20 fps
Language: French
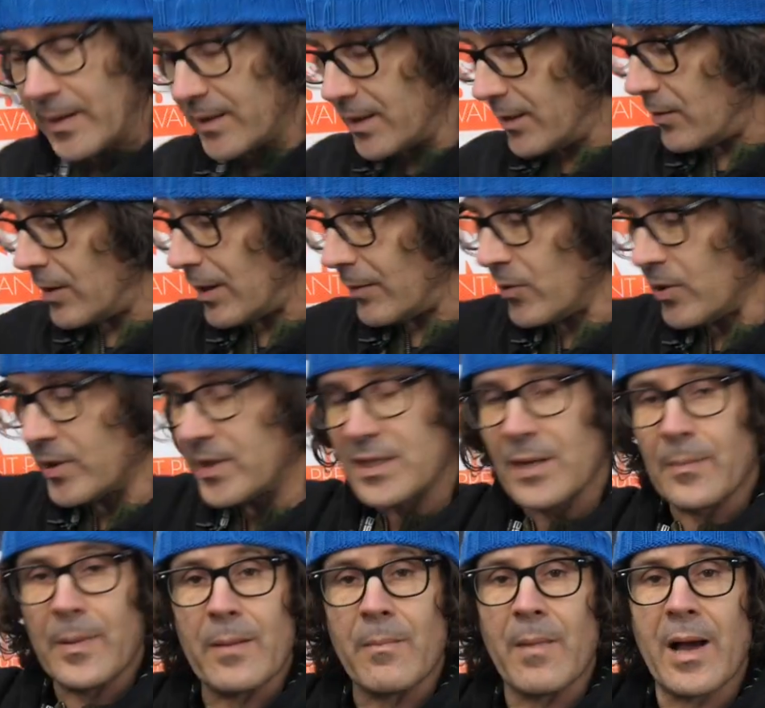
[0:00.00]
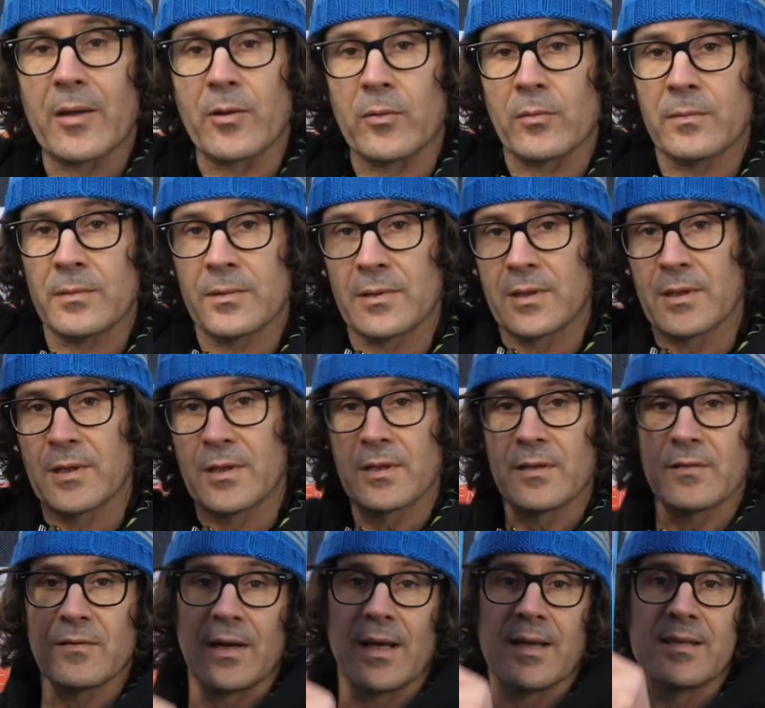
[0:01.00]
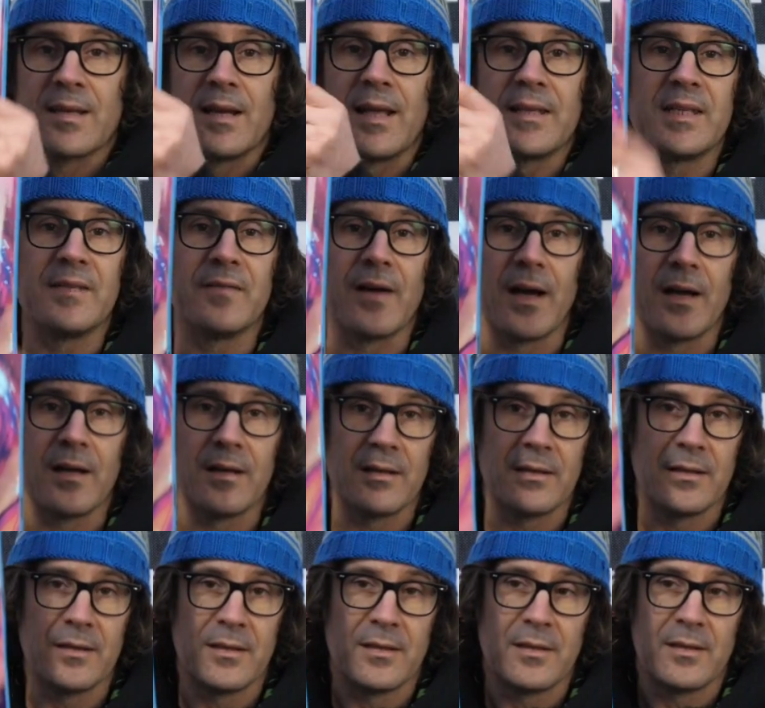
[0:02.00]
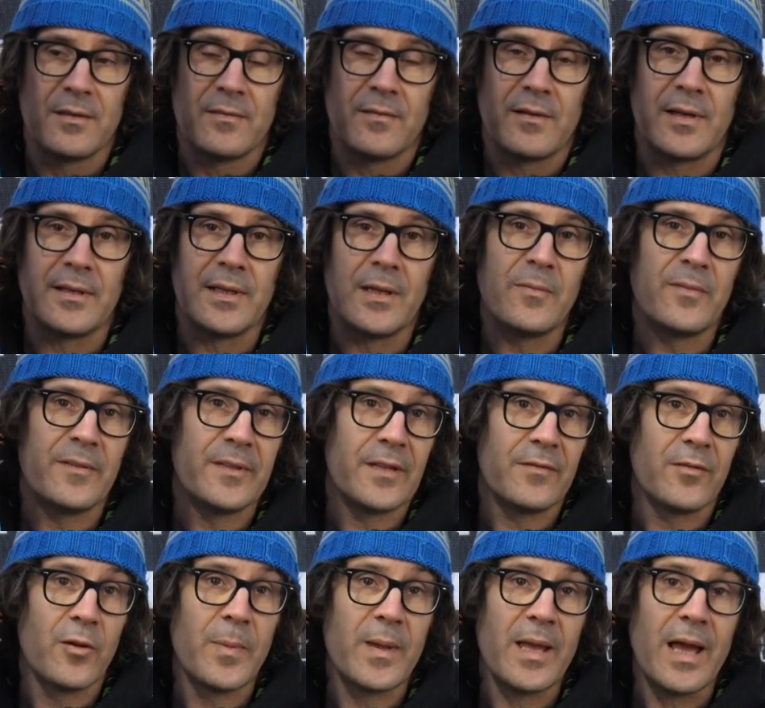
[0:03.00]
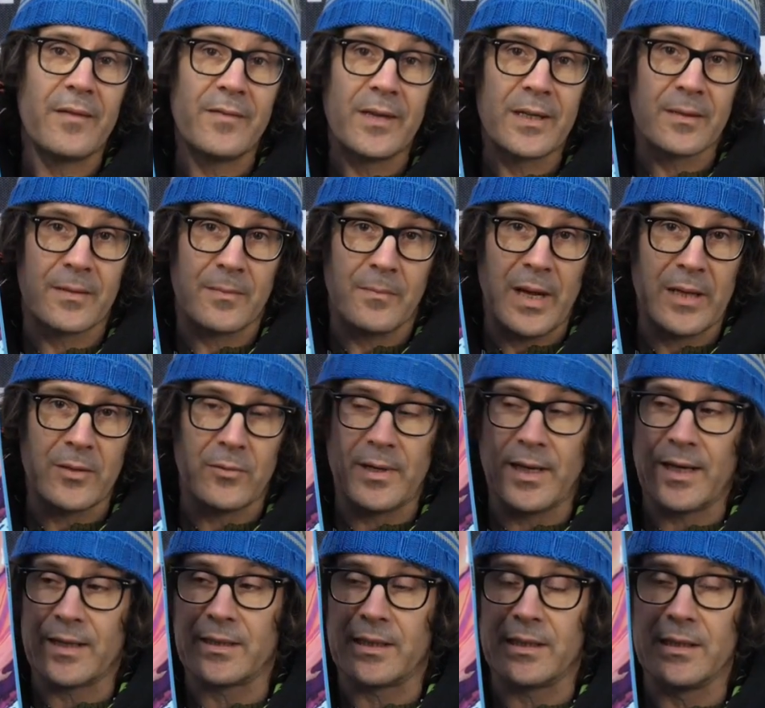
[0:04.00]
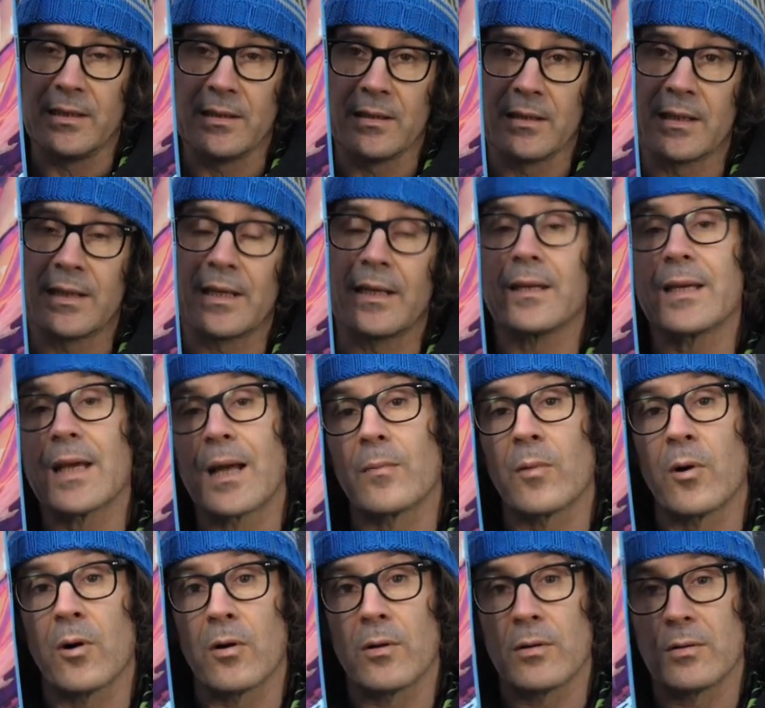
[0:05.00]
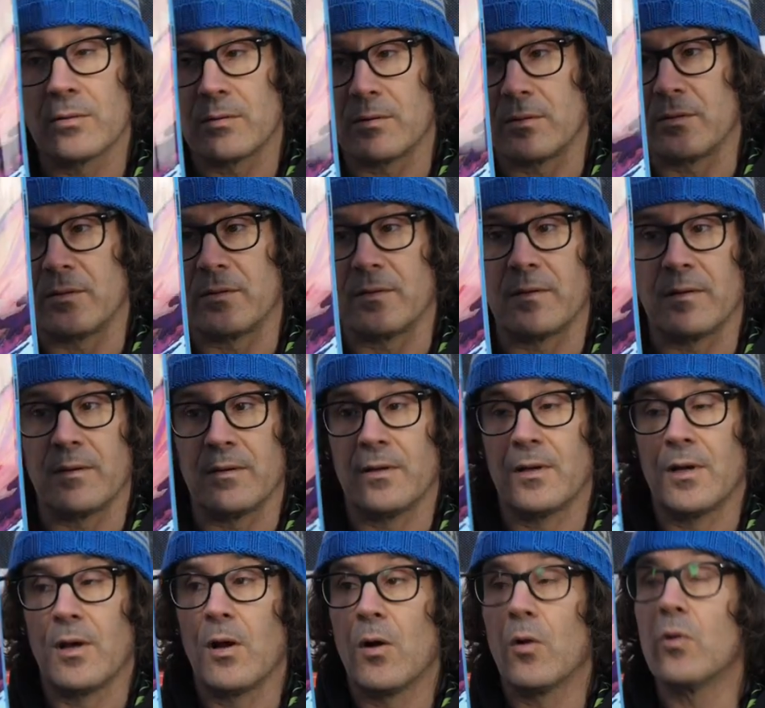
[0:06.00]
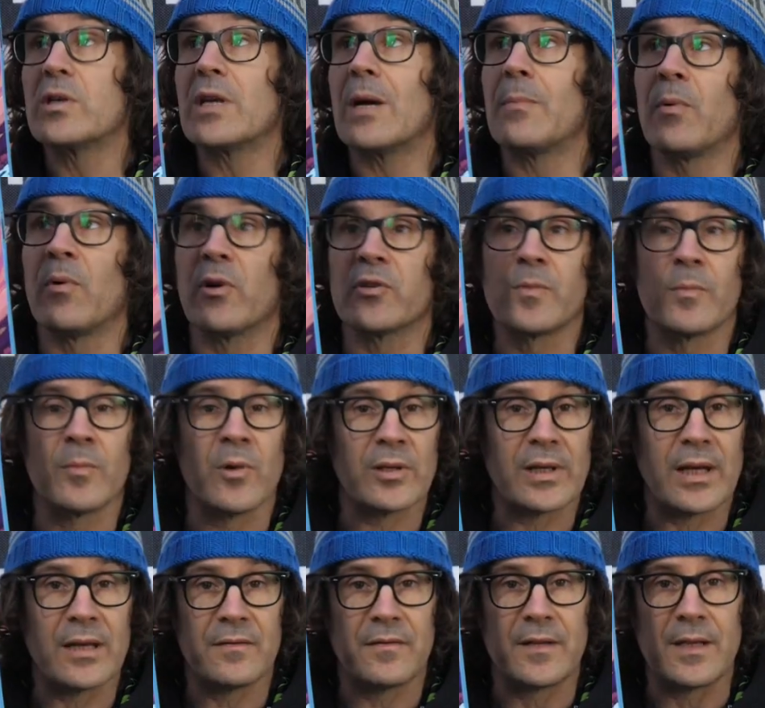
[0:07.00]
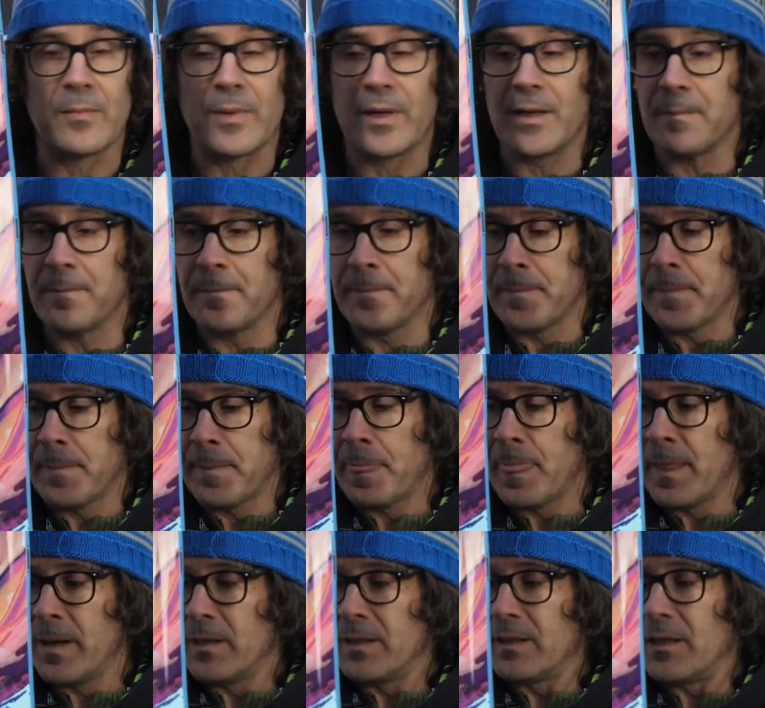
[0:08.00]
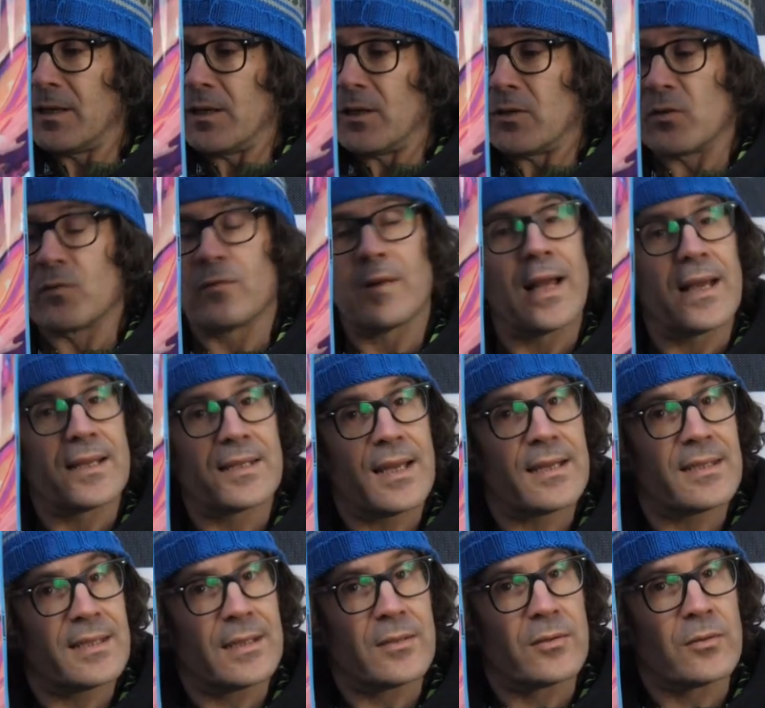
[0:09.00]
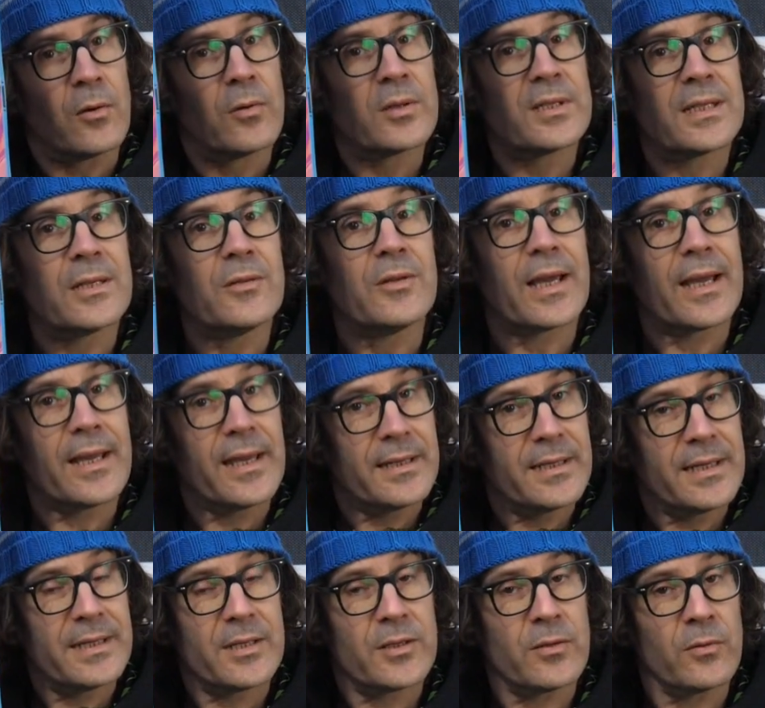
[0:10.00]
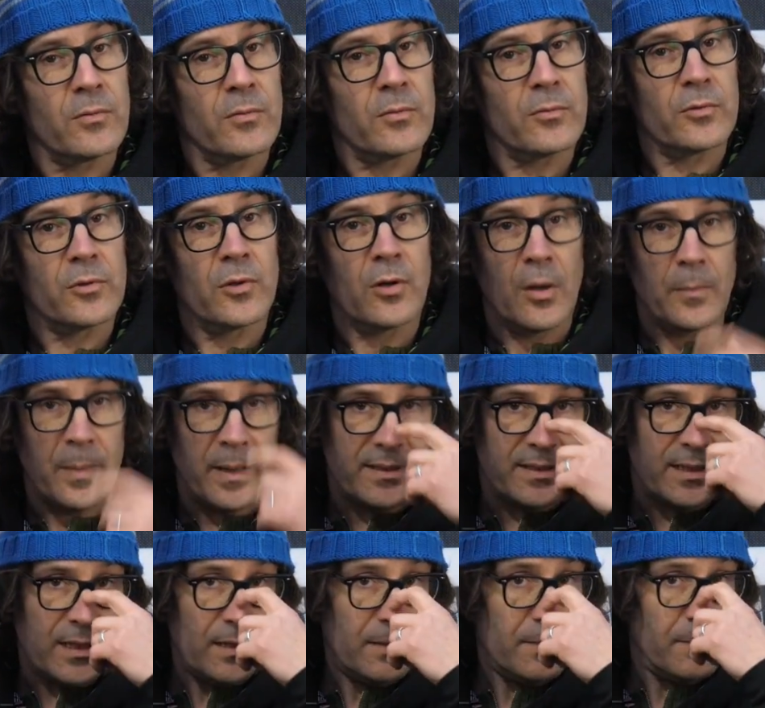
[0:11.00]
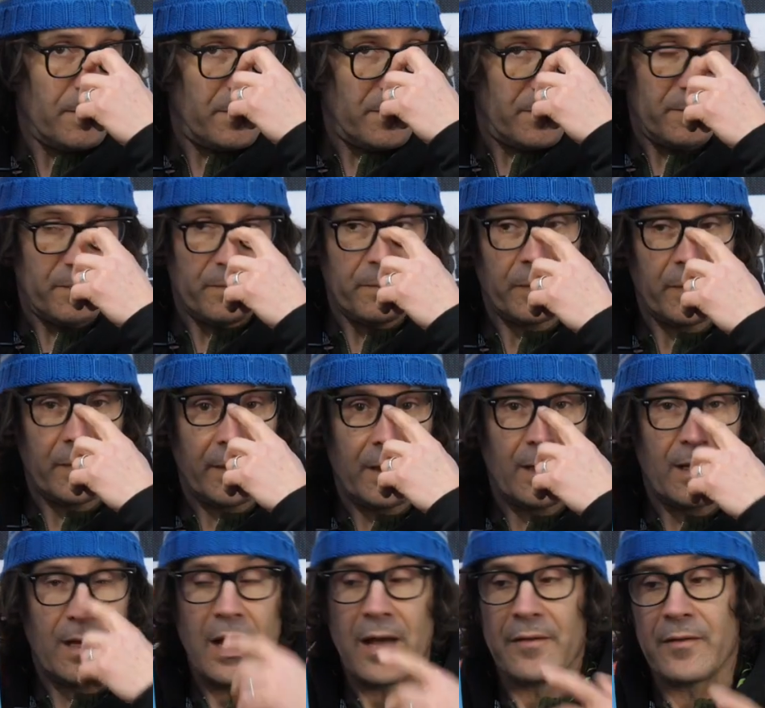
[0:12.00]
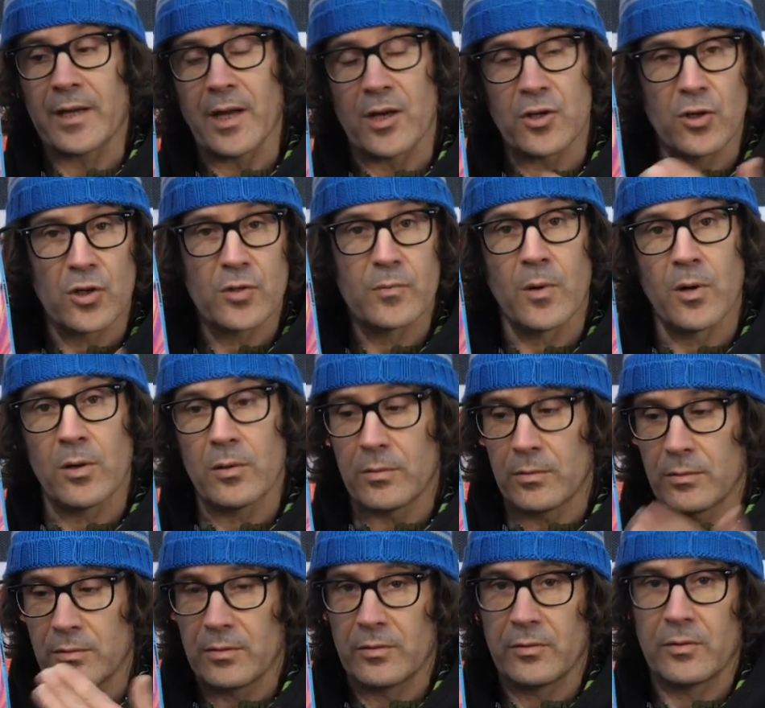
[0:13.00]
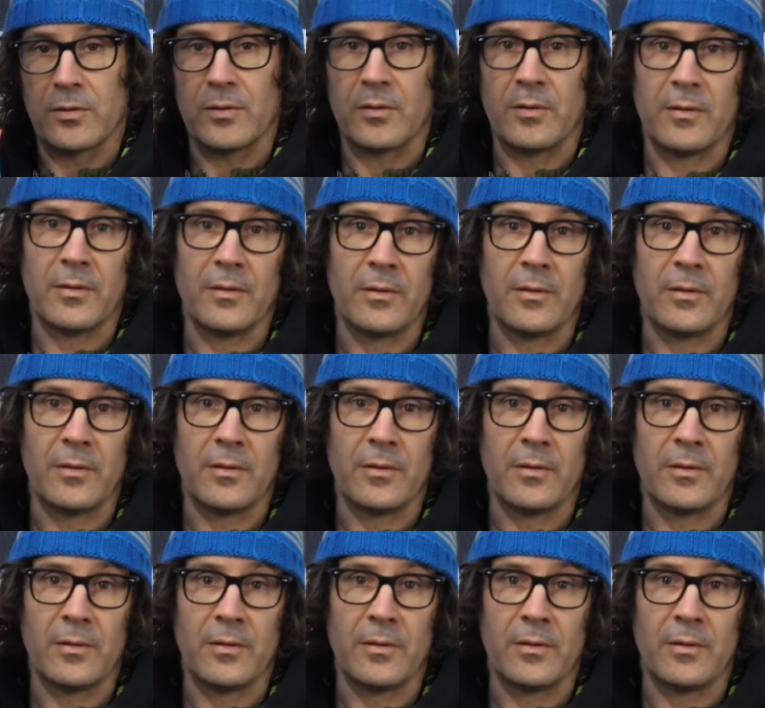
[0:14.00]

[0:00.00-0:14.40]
particulièrement qui s'appelle Marion. Voilà, c'est la diva. On l'a développée avec Marion Herty, qui est également euh, au Japon en ce moment en train de filmer. Donc voilà, ça c'est aussi une réédition de l'an passé, avec un changement de,